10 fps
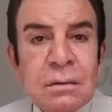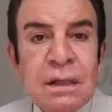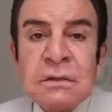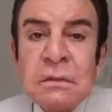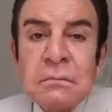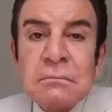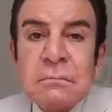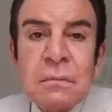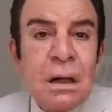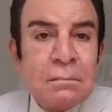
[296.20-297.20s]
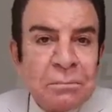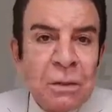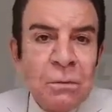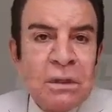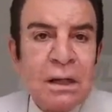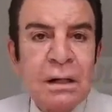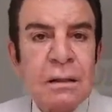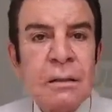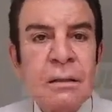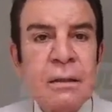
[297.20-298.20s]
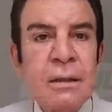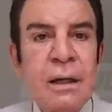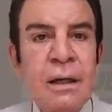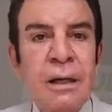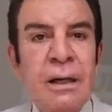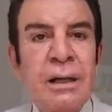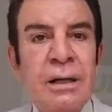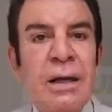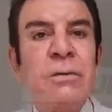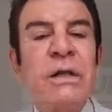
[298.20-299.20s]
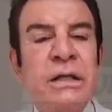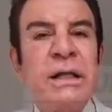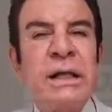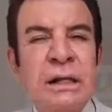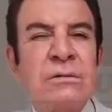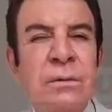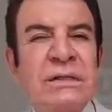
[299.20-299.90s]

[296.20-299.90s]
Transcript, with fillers: Eso, pregúntale a, los que dirigen eso, a